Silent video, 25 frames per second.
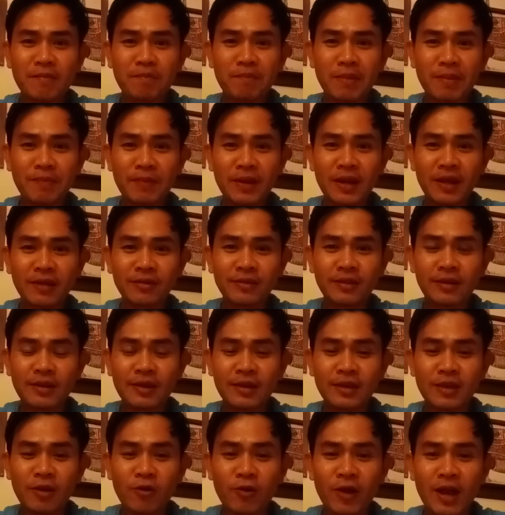มันเป็นหนังสือ
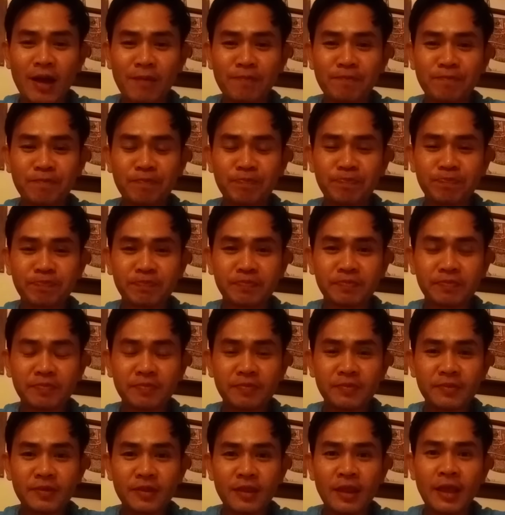เกี่ยวกับ
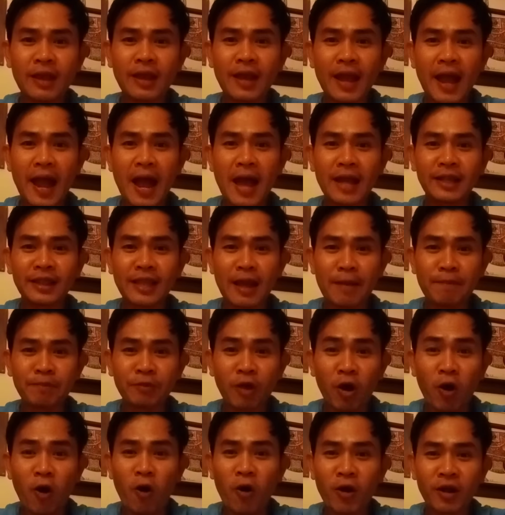การ
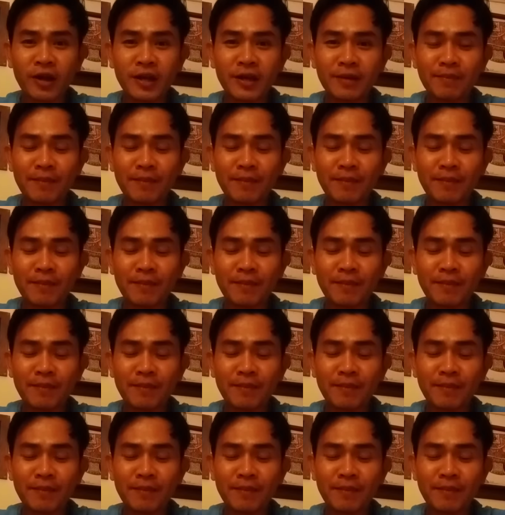ทำทองขึ้น